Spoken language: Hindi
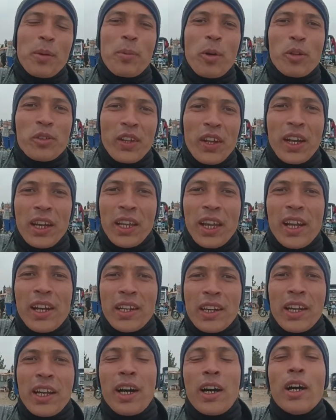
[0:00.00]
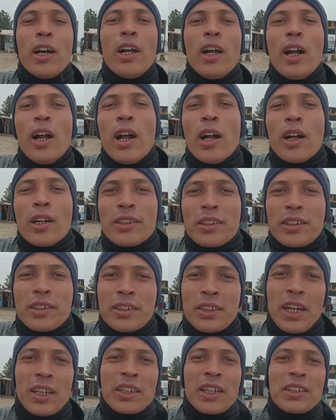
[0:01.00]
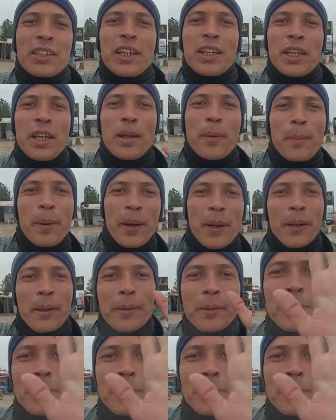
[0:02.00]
बहुत सारा ख्याल रखेगा टाटा टेक केयर बाय